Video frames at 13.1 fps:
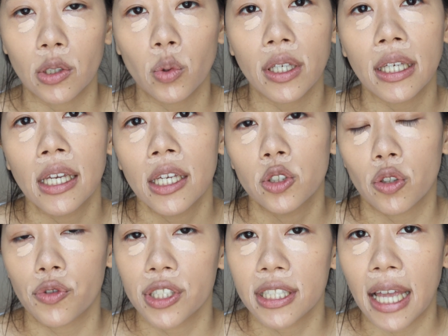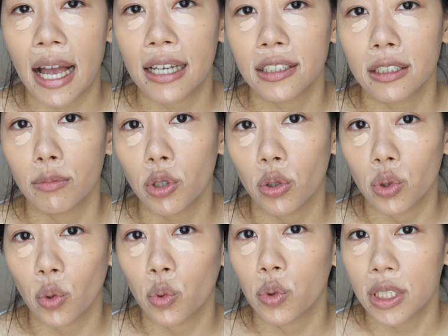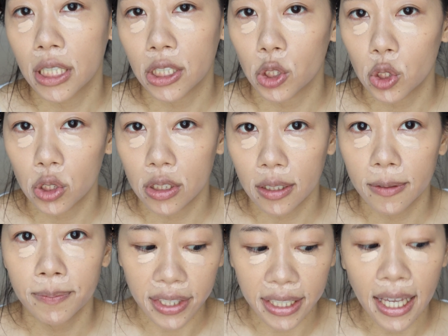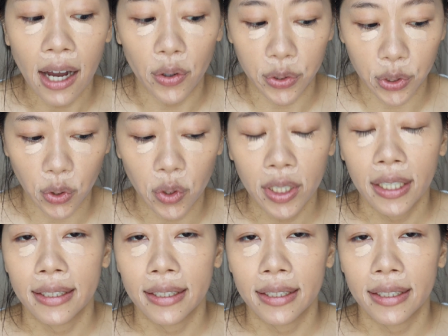因为Jeffree Star 它是没有动物测试的，迪奥有。